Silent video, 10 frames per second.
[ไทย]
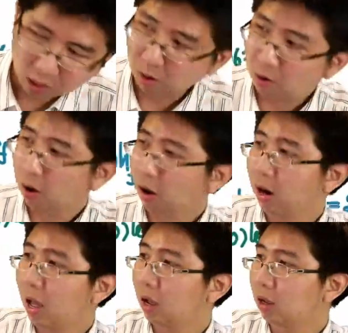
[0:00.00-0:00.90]
วออกข้าง
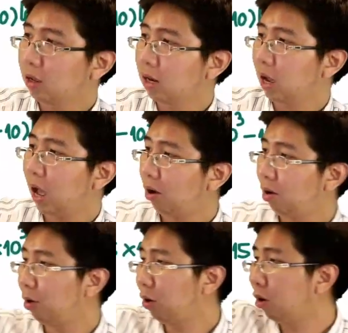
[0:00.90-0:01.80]
ล่าง ก็เนี่ยคลายควา
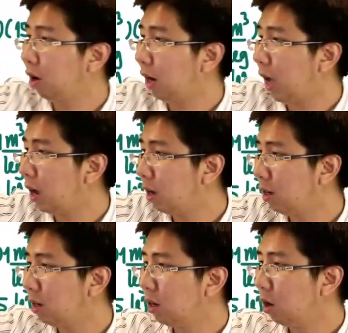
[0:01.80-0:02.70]
มร้อนออกข้างล่างก็คื
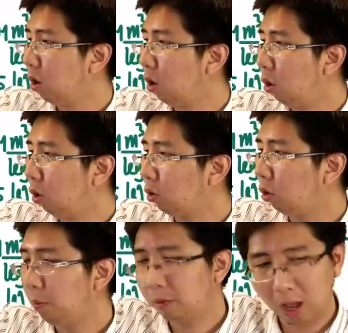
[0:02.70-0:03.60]
อ6ล
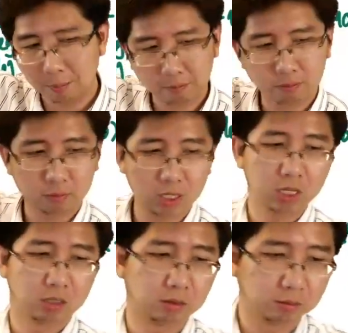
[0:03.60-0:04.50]
บกับ
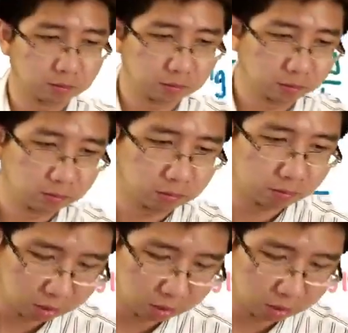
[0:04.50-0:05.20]
1 เป็น h